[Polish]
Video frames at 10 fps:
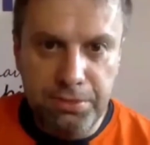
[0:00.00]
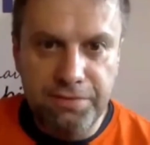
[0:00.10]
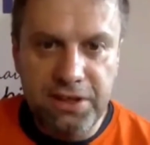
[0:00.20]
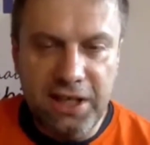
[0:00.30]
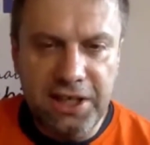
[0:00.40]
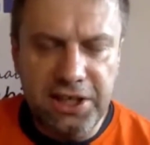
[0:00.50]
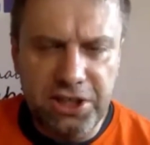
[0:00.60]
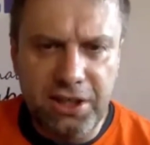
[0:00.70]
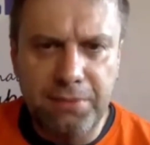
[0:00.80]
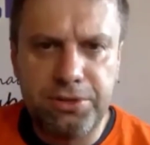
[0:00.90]
No wydaje
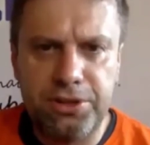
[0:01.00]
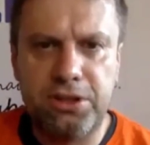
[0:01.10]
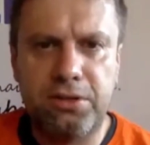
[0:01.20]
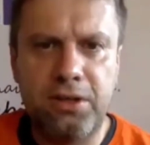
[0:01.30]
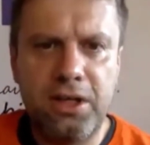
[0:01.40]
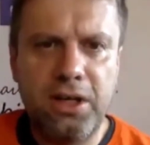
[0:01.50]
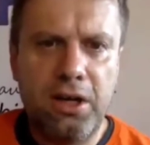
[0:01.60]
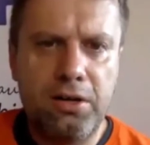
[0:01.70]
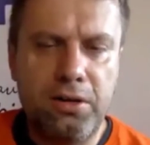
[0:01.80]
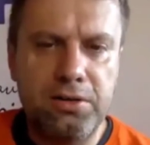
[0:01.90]
się nam, że do
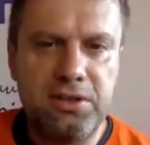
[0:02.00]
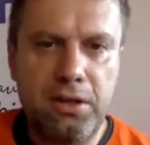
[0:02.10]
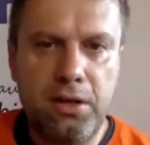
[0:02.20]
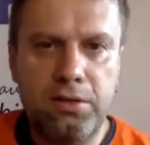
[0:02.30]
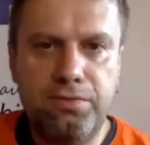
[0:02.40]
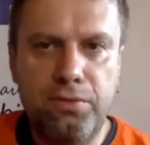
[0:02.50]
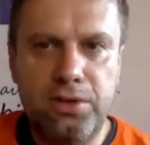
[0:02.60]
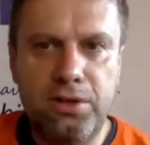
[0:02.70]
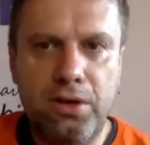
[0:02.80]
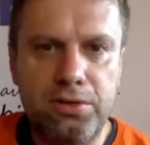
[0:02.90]
końca
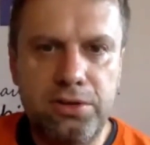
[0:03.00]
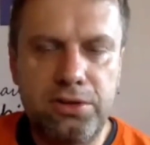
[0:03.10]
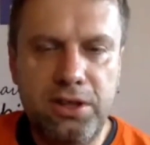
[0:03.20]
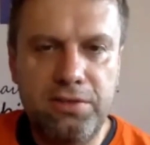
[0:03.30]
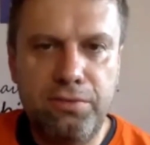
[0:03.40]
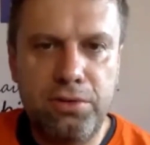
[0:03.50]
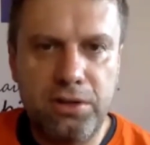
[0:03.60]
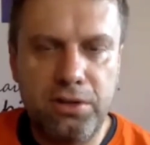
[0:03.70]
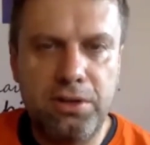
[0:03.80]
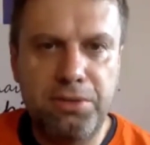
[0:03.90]
dwóch tygodni, tych dwóch
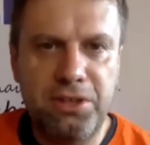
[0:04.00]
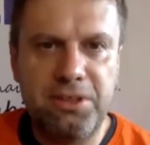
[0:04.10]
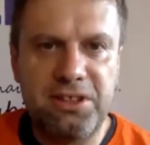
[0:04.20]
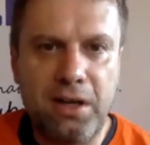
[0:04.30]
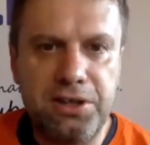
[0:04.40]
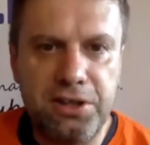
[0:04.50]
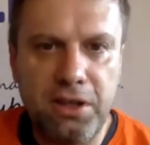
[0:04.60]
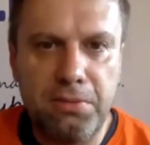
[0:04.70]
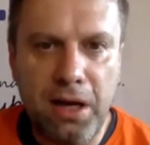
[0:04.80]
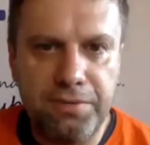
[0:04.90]
tygodni będziemy starali się
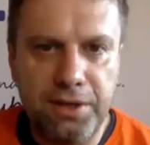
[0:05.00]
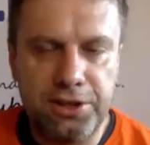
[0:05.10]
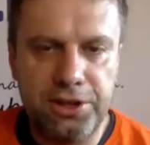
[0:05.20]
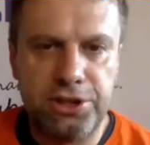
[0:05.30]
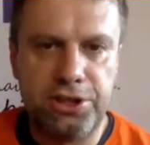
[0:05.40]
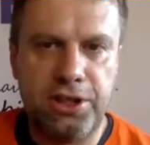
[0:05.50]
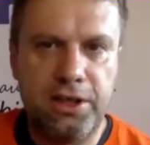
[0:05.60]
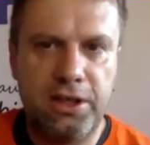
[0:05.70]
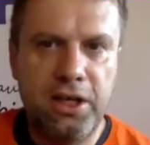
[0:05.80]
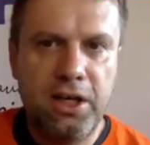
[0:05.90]
namawiać
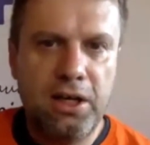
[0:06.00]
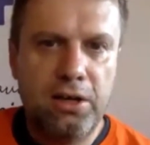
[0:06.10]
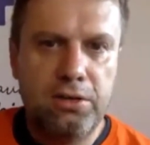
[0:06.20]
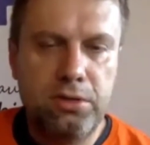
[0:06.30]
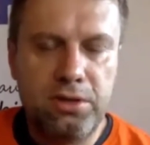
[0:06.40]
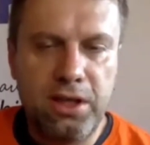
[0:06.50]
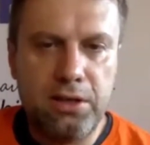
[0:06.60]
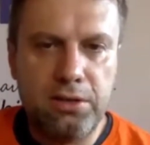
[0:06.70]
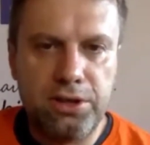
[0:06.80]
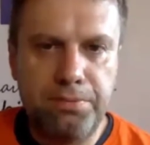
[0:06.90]
jeszcze do
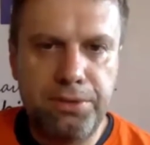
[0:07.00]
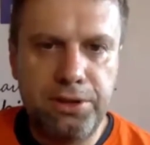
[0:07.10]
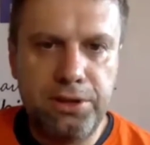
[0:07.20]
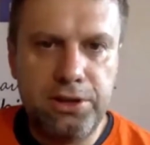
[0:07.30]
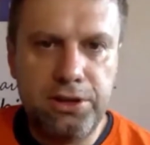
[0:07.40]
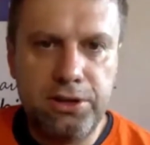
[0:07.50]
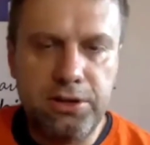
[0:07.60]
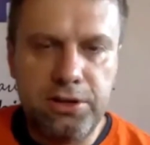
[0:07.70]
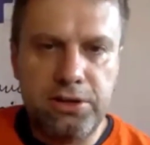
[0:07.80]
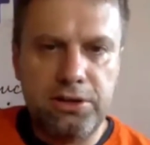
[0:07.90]
tego,
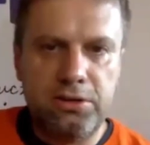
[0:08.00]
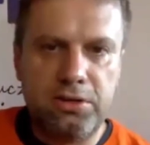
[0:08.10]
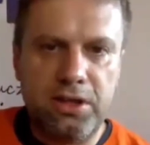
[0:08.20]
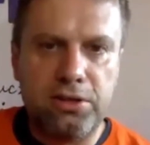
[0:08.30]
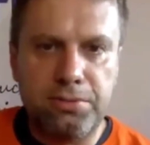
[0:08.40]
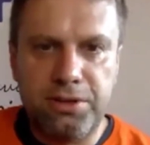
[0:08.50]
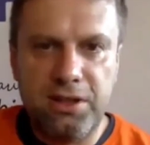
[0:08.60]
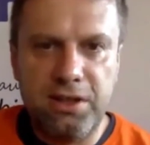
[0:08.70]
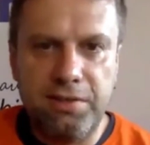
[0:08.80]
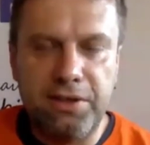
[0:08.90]
żeby, y, do tego, żeby
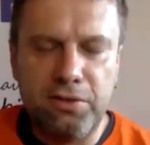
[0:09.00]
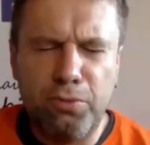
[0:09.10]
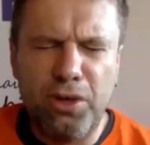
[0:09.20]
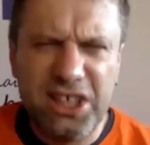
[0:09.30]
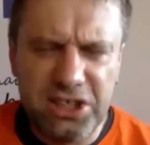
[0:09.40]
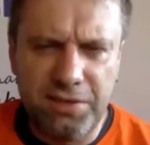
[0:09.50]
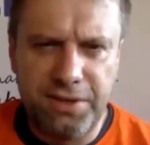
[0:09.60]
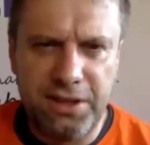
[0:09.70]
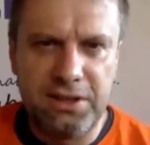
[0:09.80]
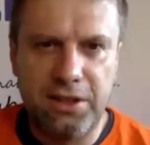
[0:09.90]
tych eventów było jeszcze
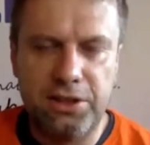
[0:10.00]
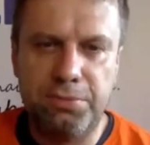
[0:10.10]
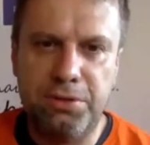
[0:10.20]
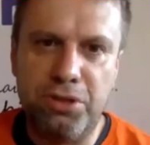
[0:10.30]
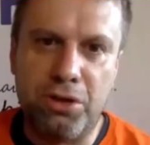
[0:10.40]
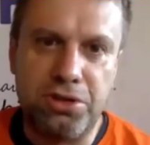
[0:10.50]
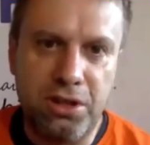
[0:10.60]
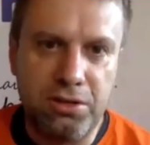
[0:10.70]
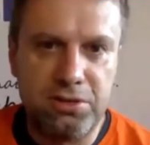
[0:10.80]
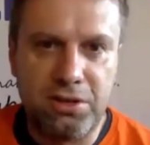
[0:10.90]
więcej i żebyśmy
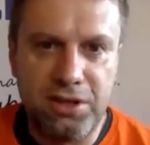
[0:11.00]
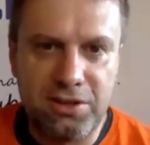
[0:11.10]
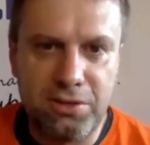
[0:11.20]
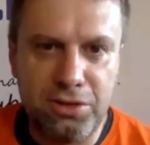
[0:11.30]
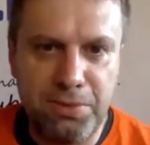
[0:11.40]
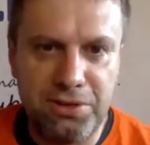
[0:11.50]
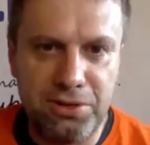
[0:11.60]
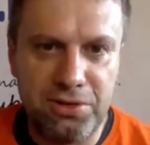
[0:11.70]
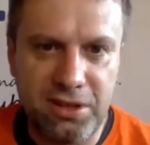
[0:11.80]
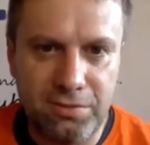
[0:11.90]
przekroczyli tą czarodziejską liczbę
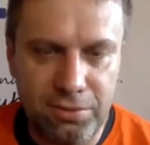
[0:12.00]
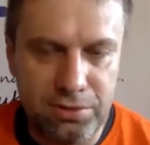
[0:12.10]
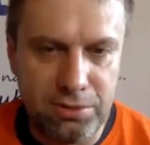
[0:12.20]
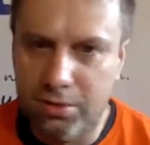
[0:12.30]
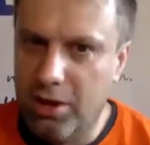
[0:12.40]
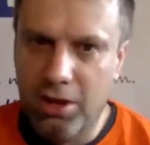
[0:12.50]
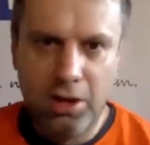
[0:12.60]
1200,